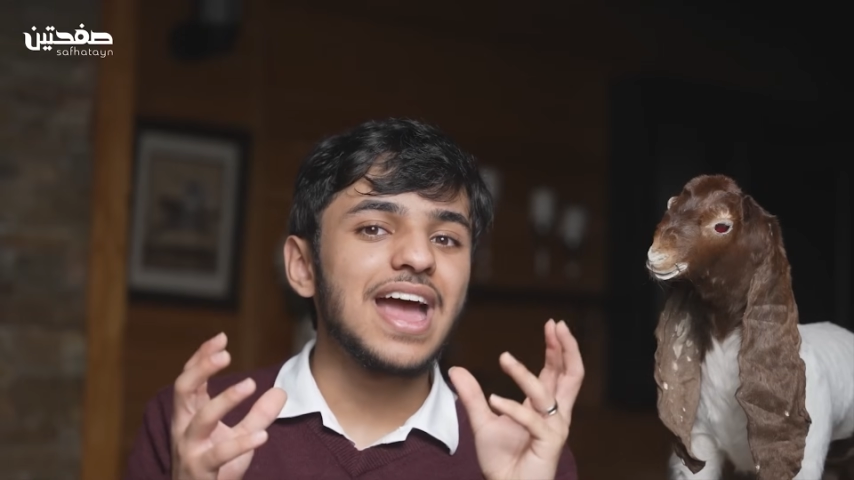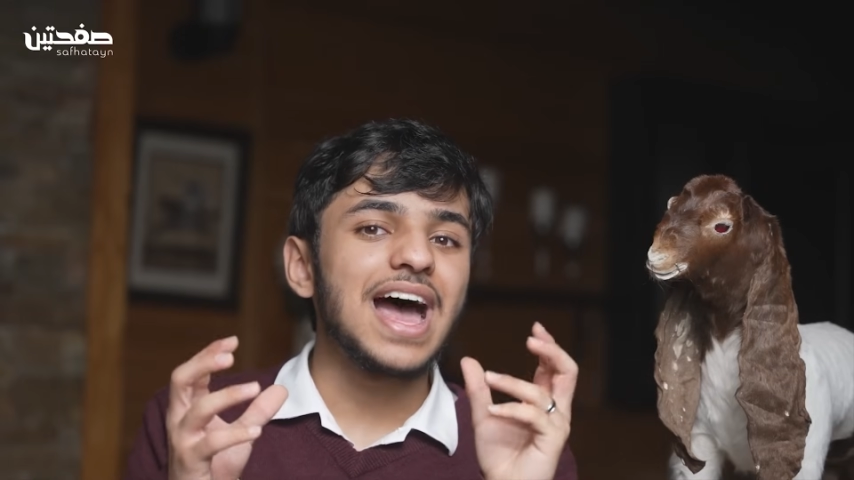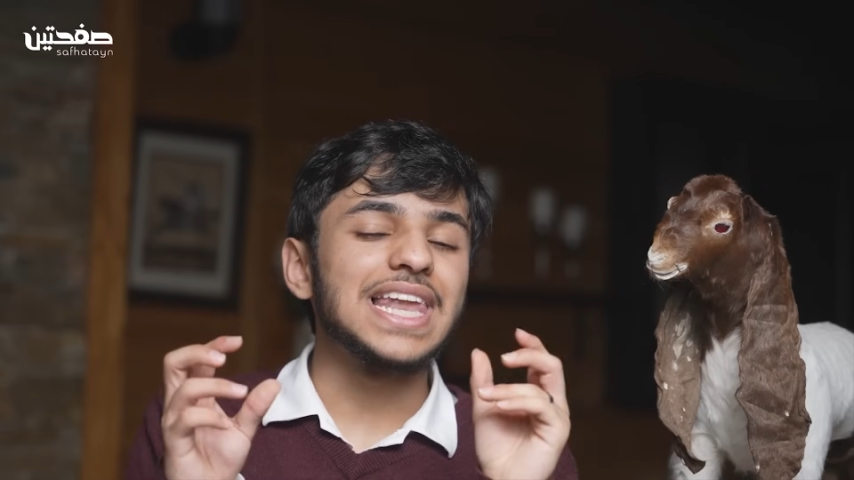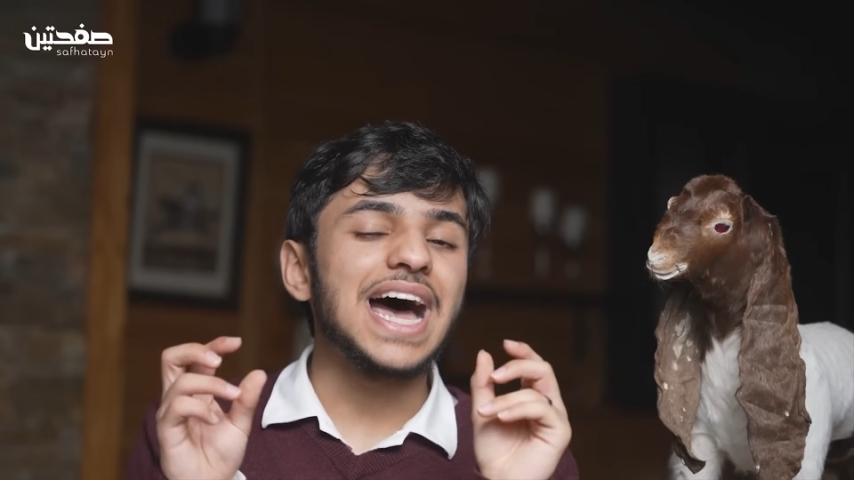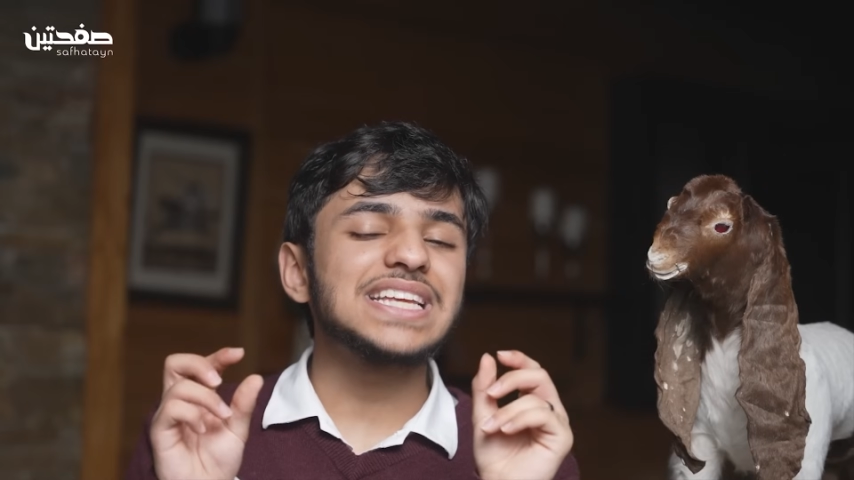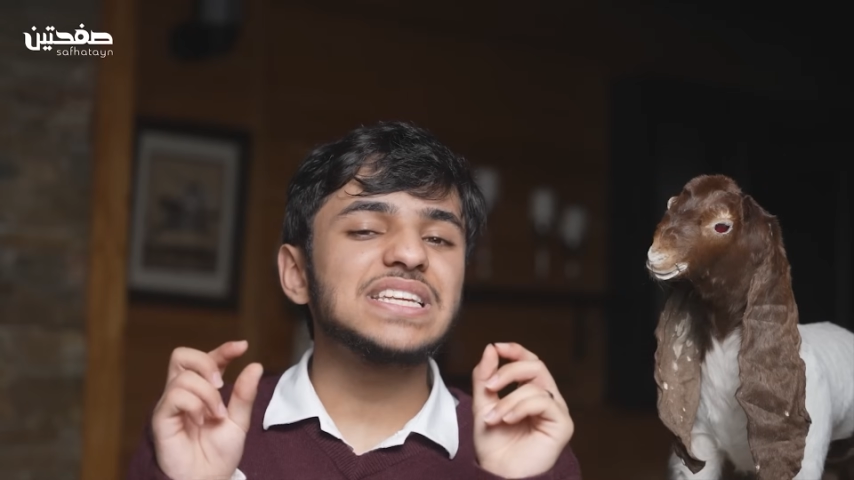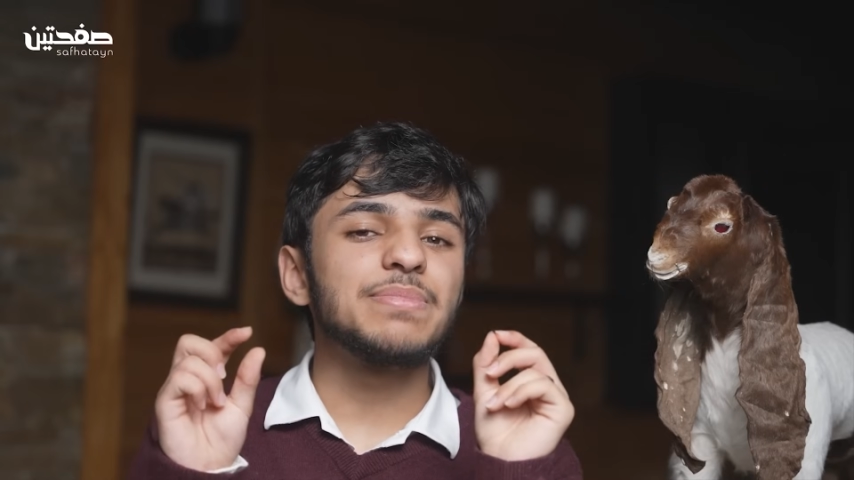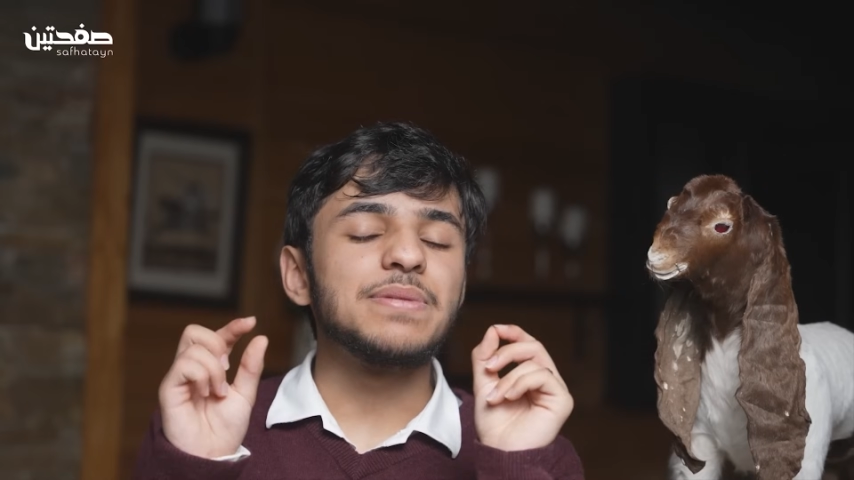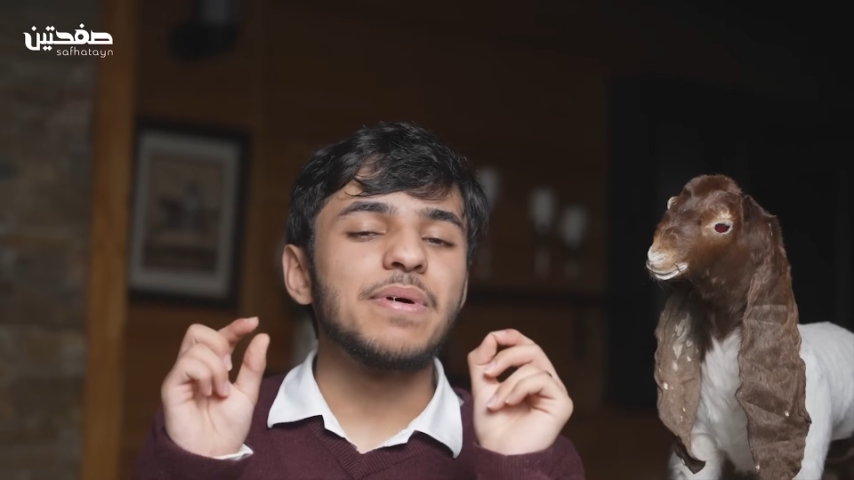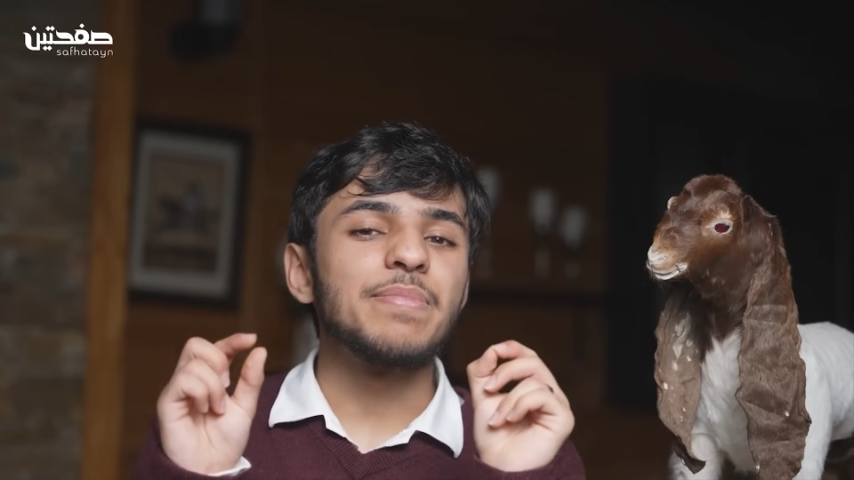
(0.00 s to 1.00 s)
على حسب
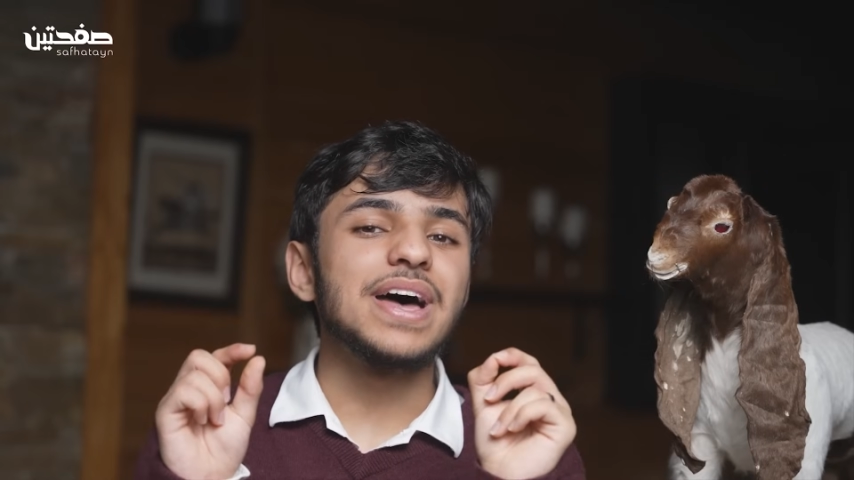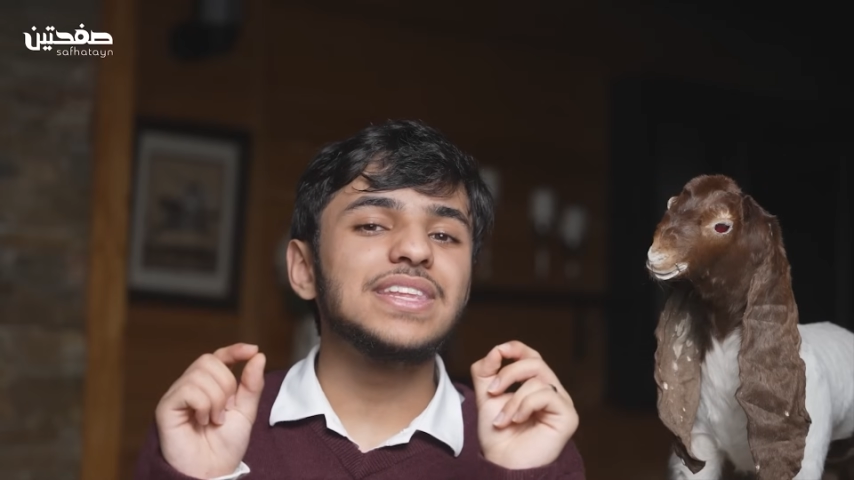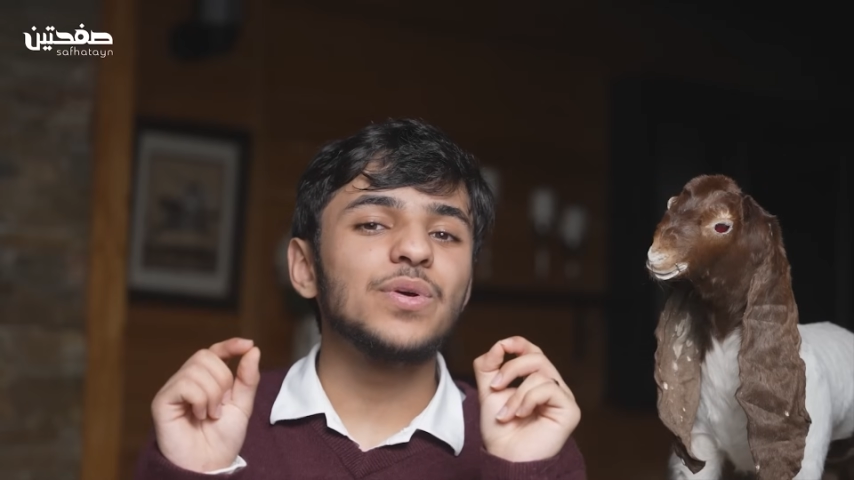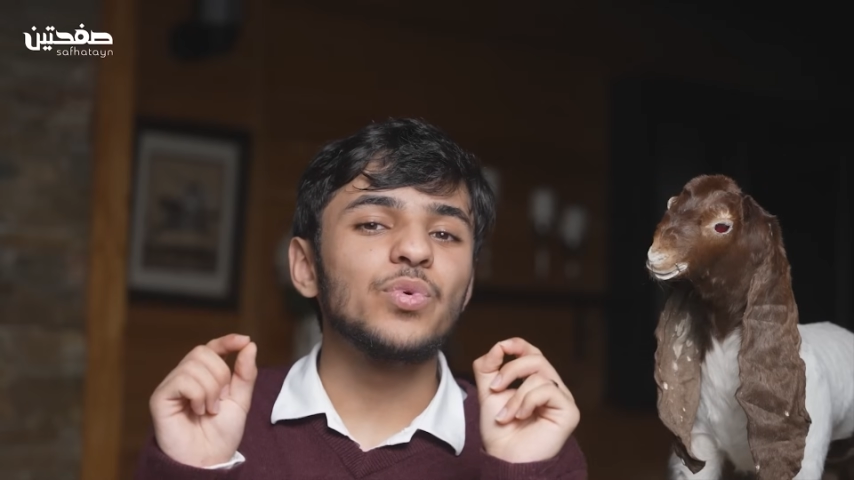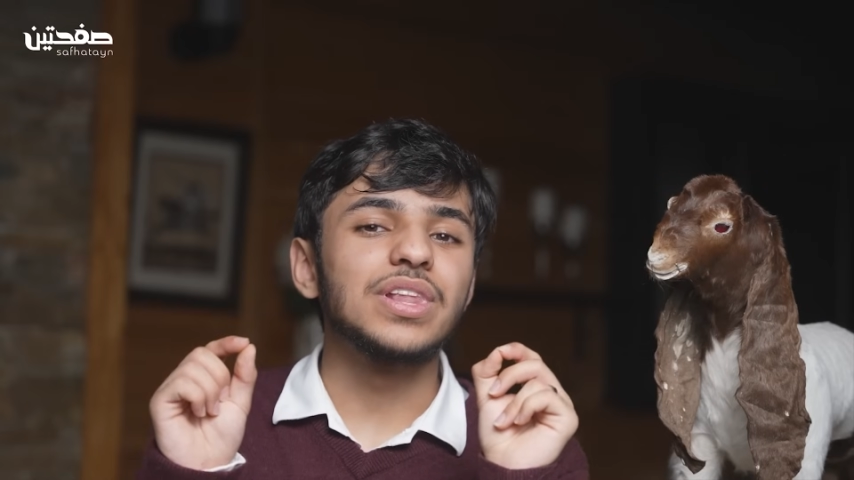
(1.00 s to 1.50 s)
المبادئ